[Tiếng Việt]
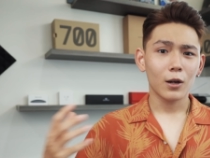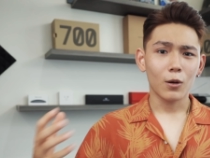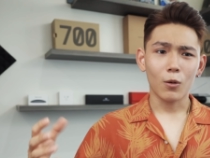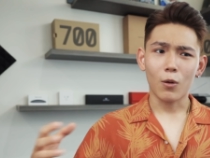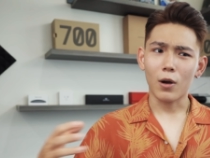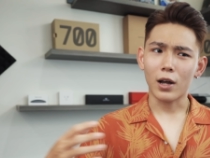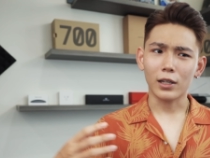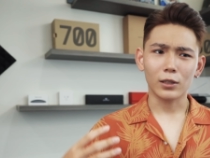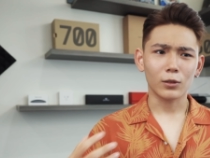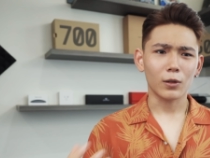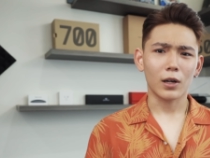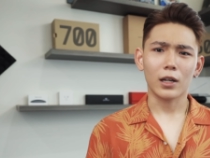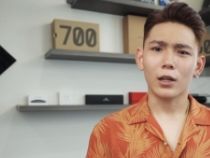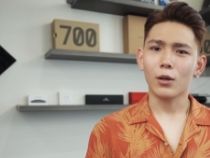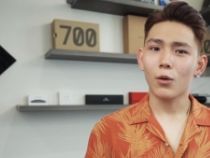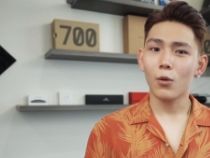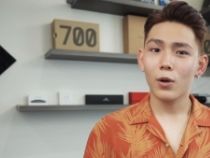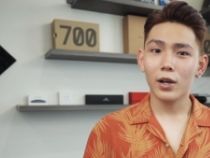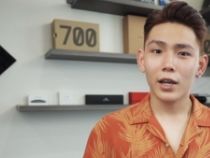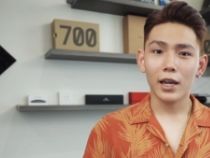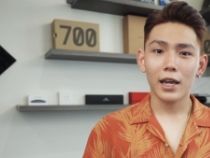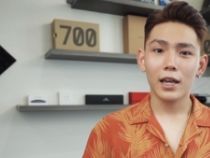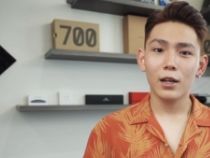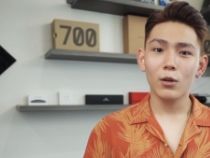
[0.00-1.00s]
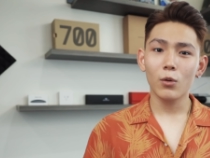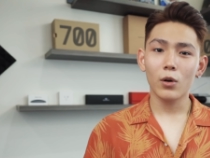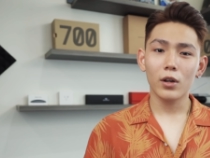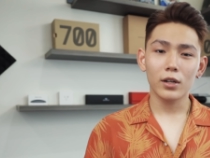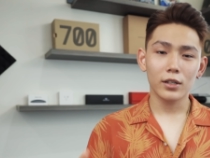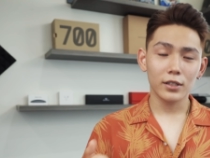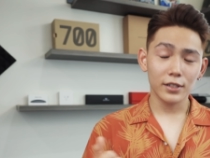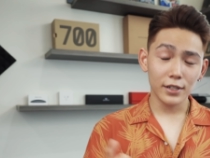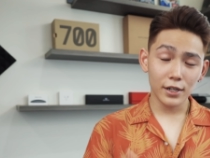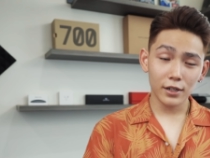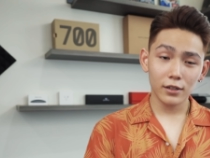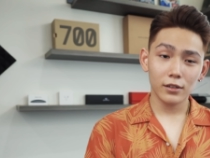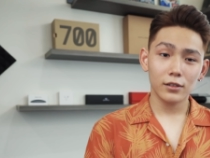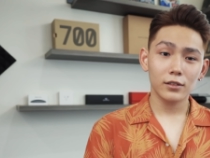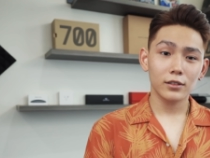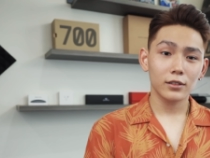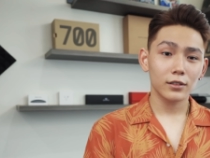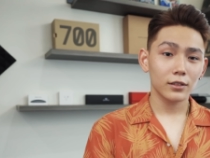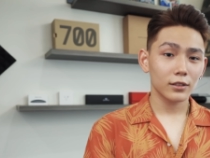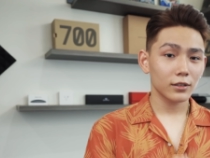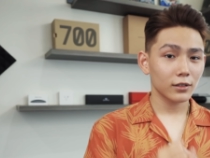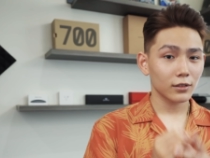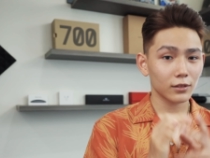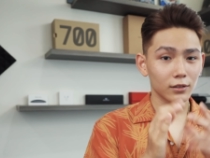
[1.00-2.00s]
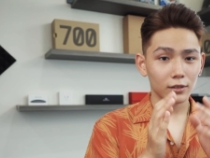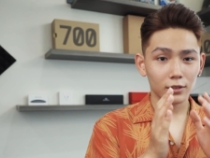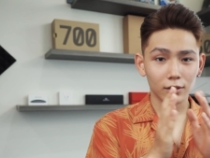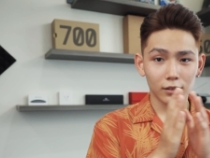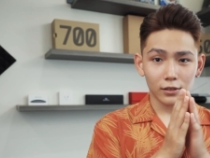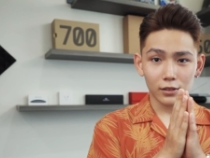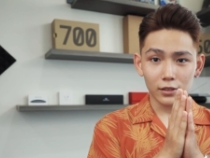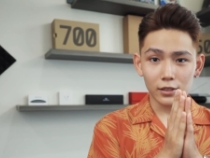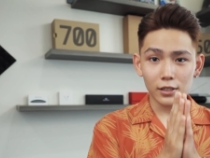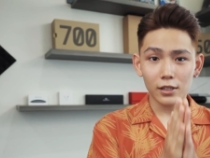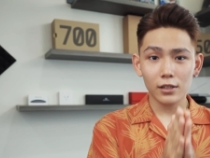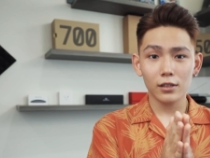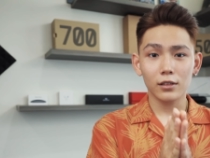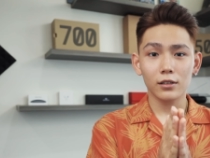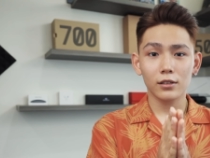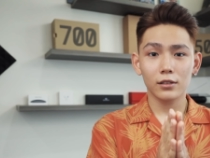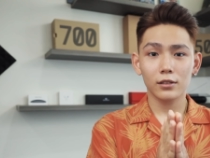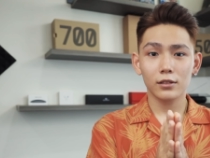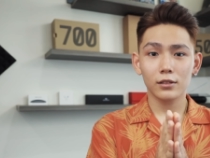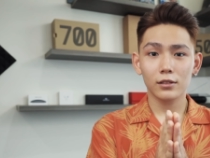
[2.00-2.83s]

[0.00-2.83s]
hoàn toàn là ok luôn nhưng nhưng